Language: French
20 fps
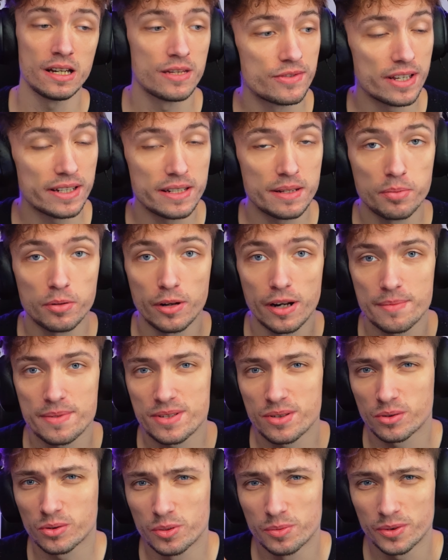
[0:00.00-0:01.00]
Si vous avez des problèmes,
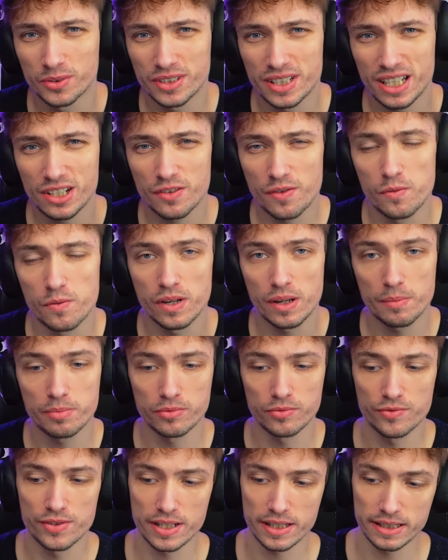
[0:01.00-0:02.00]
c'est en commentaire, je vais vous
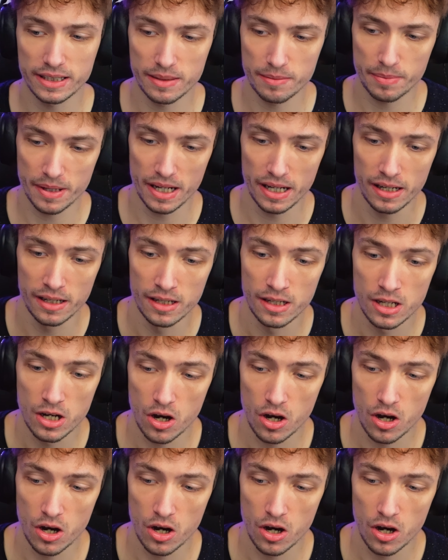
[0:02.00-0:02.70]
répondre, vous inquiétez pas.